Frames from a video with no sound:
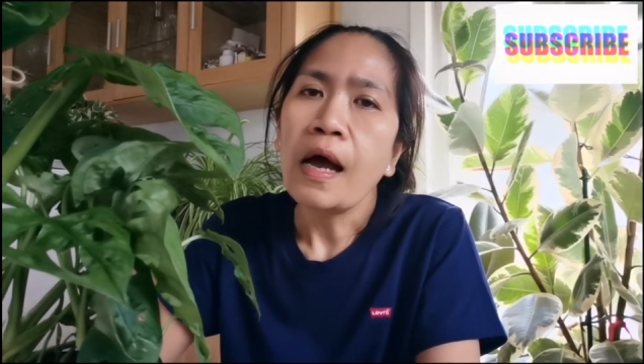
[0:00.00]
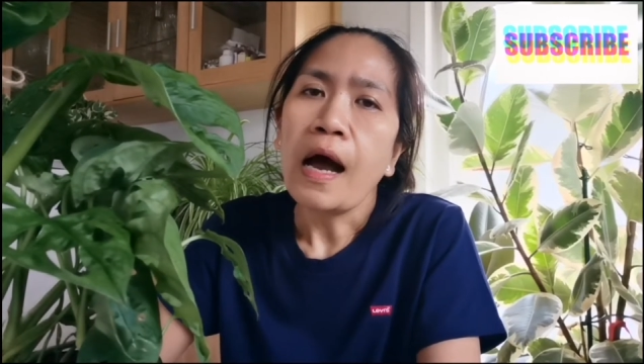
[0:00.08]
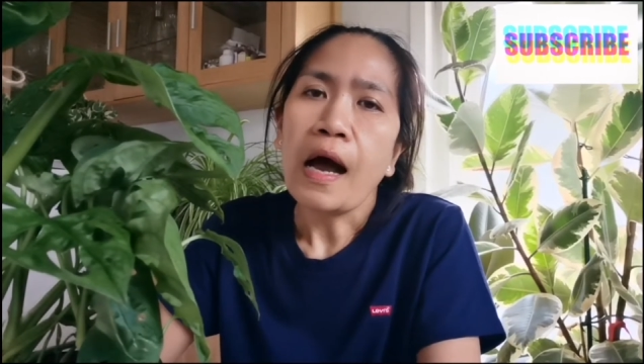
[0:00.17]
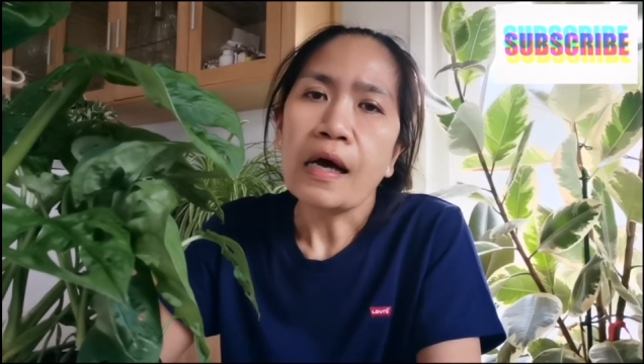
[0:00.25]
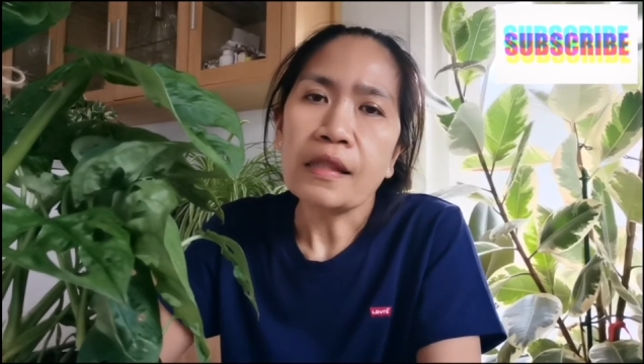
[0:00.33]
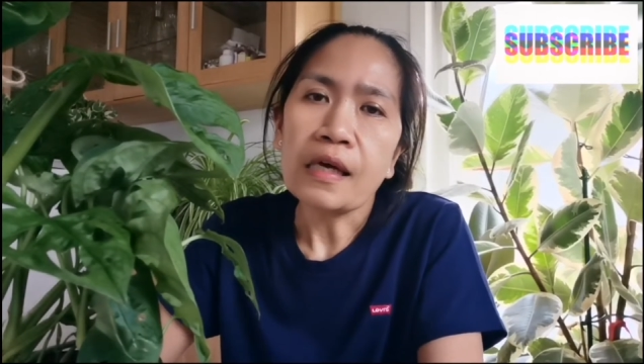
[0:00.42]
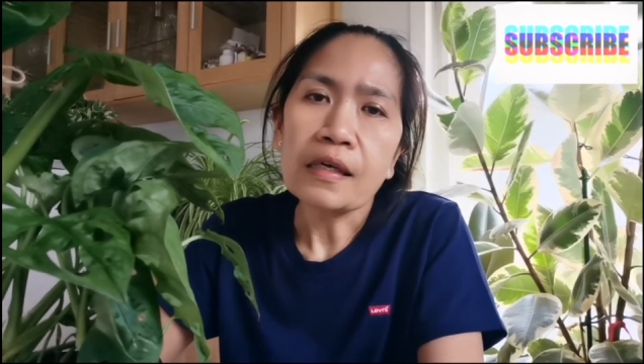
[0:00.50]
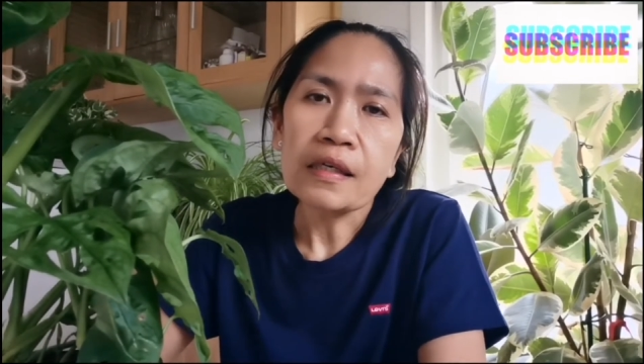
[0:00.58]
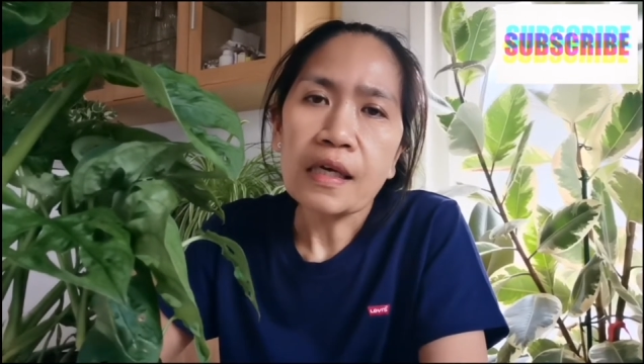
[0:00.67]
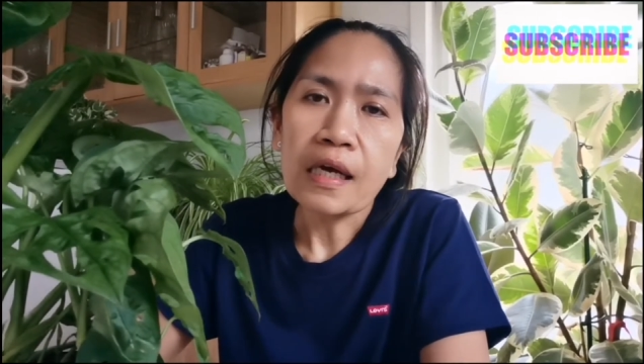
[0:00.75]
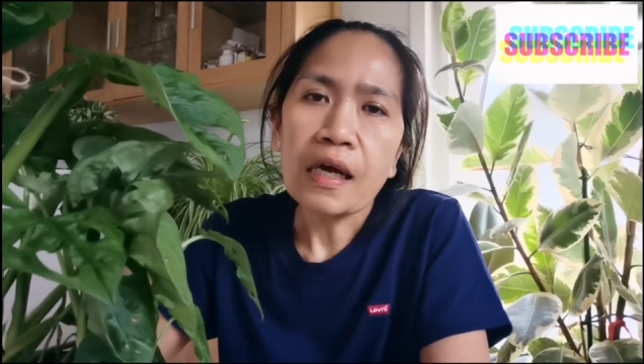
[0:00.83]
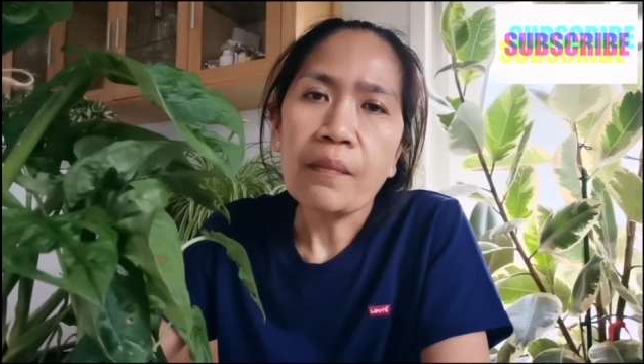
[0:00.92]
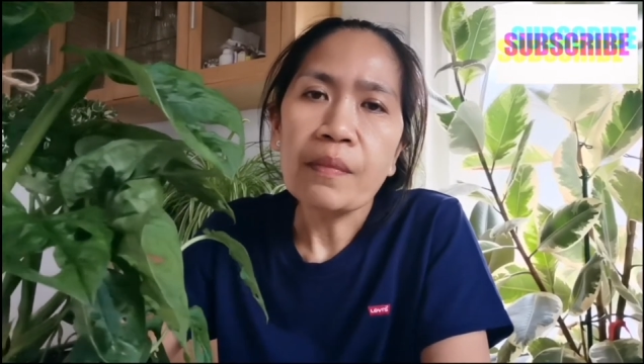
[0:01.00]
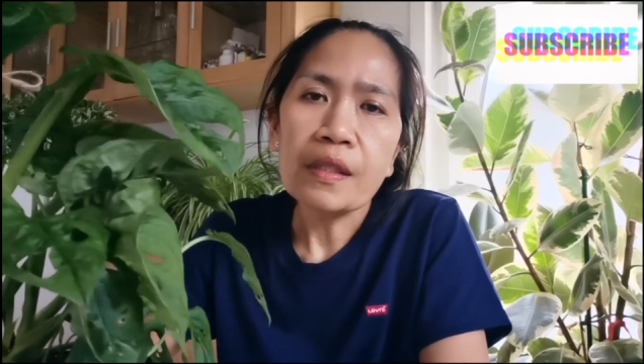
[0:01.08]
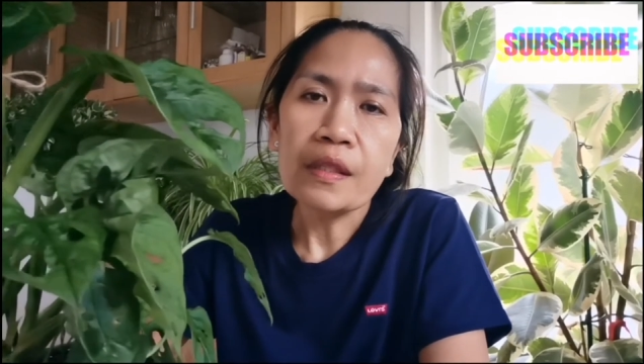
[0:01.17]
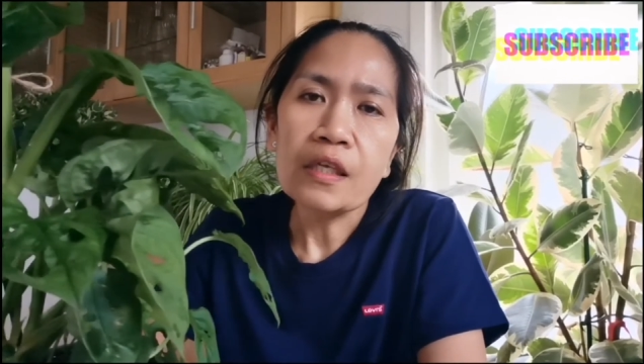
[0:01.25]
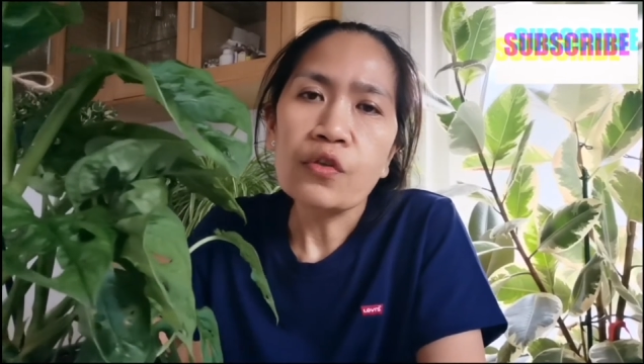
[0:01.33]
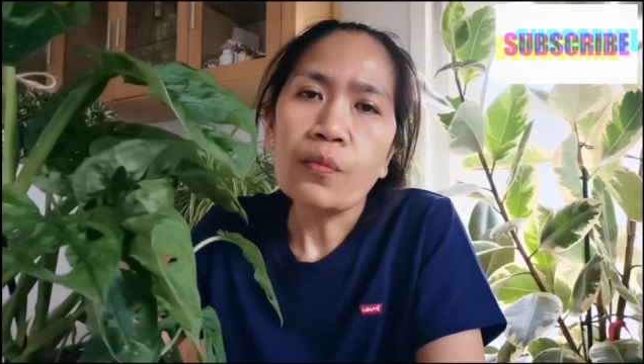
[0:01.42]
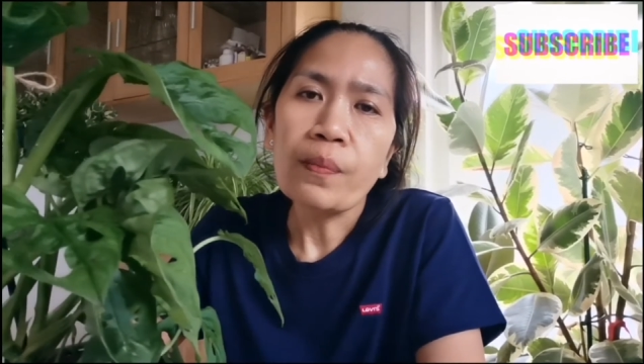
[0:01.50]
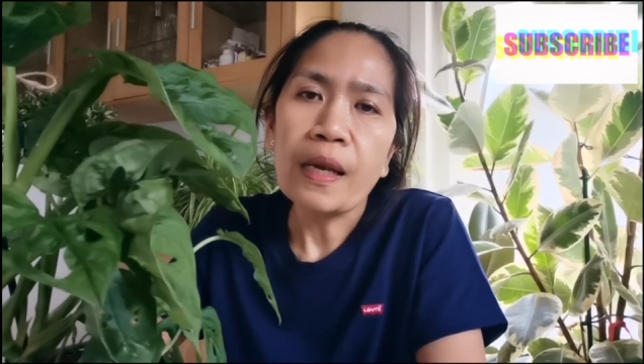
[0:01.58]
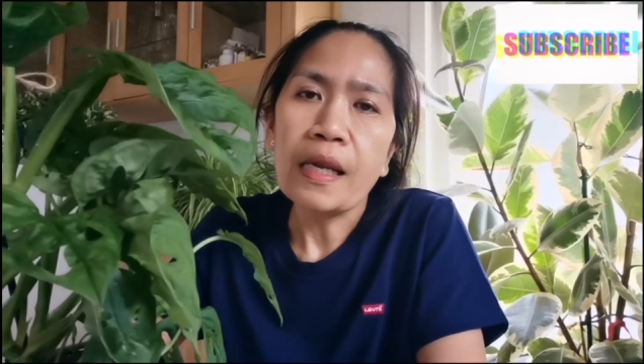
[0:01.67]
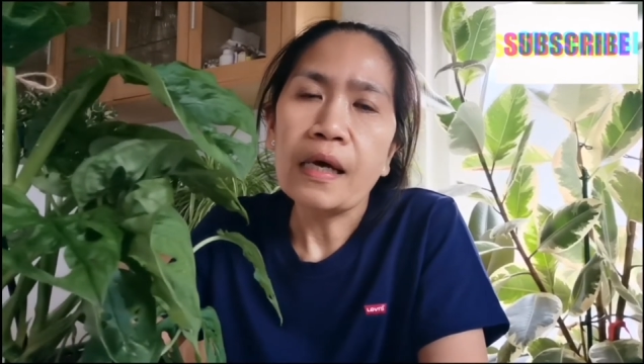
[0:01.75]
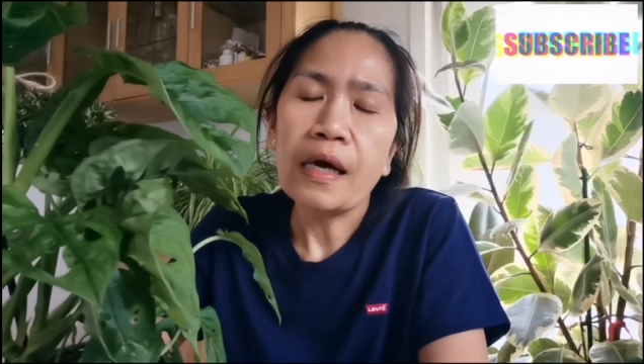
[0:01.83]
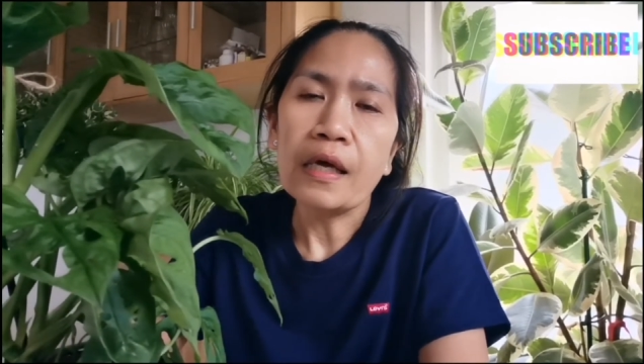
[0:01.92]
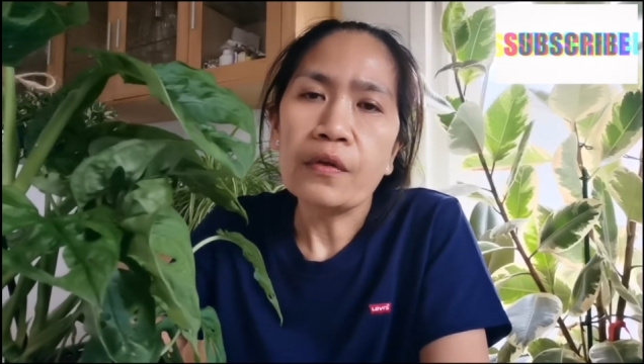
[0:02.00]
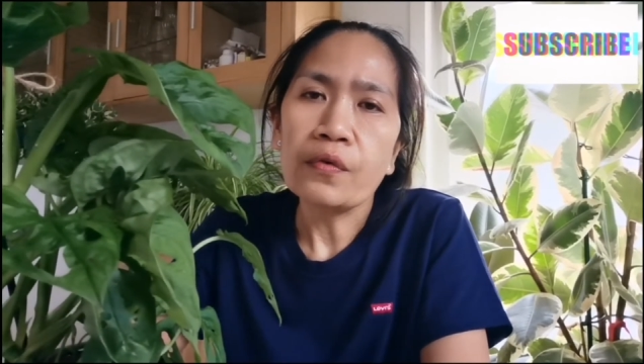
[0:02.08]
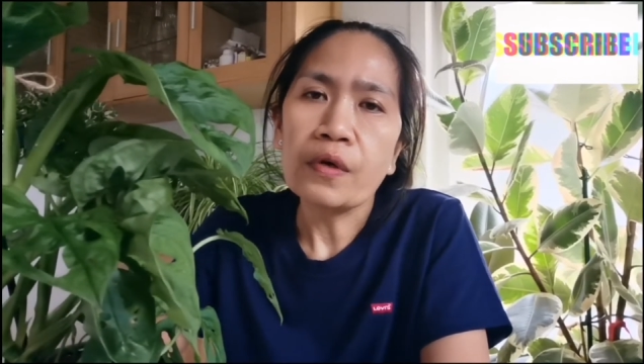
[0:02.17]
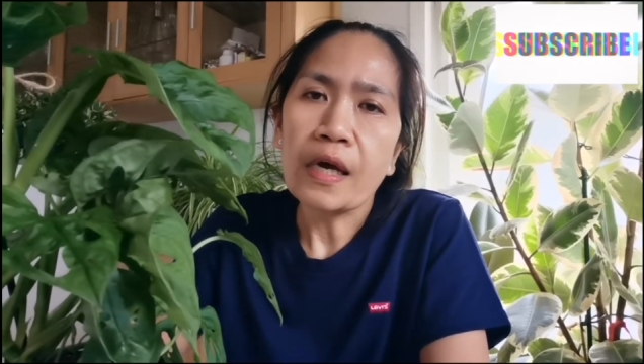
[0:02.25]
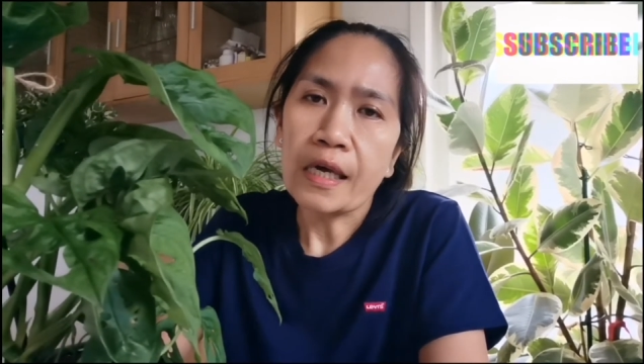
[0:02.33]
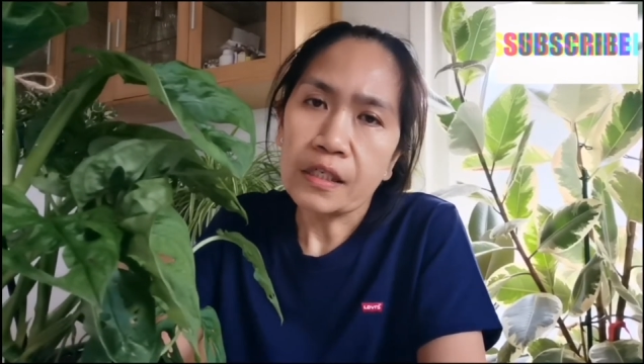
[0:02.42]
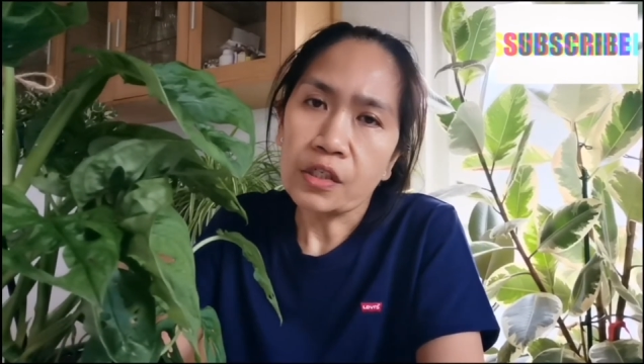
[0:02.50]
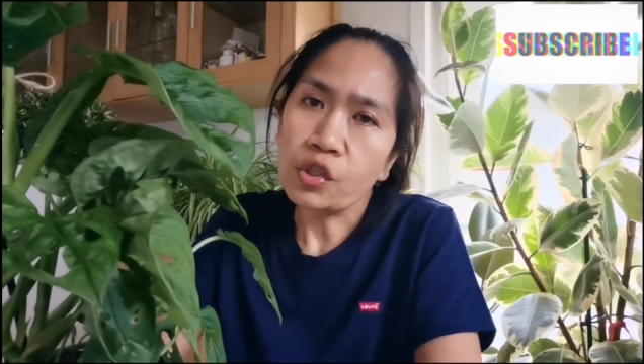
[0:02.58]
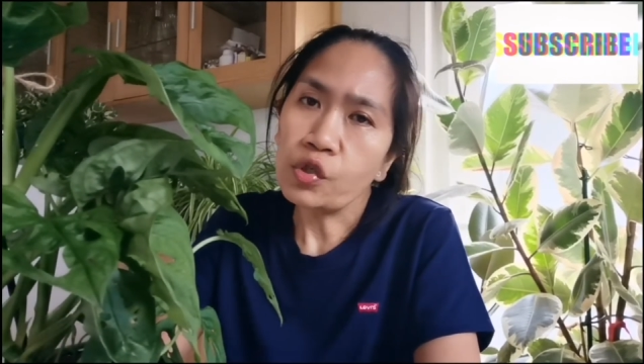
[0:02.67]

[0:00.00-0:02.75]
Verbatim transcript: At ang gagamitin nyo palang ano guys,